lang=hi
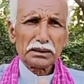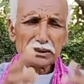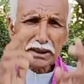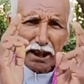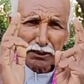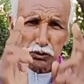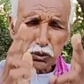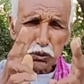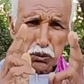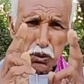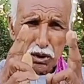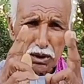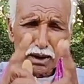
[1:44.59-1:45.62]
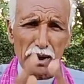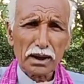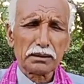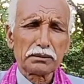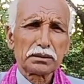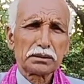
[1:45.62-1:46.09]
यह दोनों
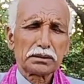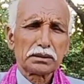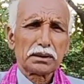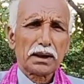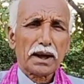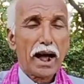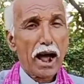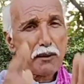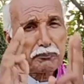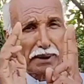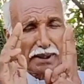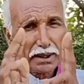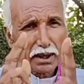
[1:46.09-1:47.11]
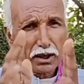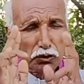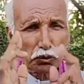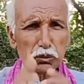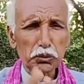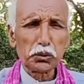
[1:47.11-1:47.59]
ग्रह आपके
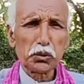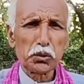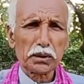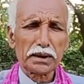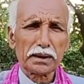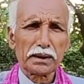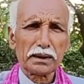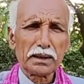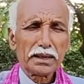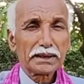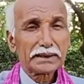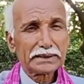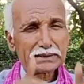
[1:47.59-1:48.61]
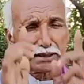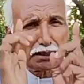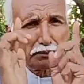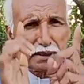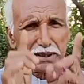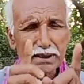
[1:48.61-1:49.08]
अनुकूल होंगे किसी
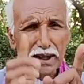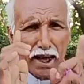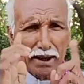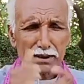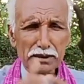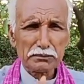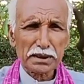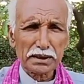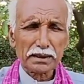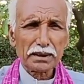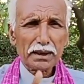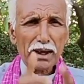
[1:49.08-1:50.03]
भी कार्य में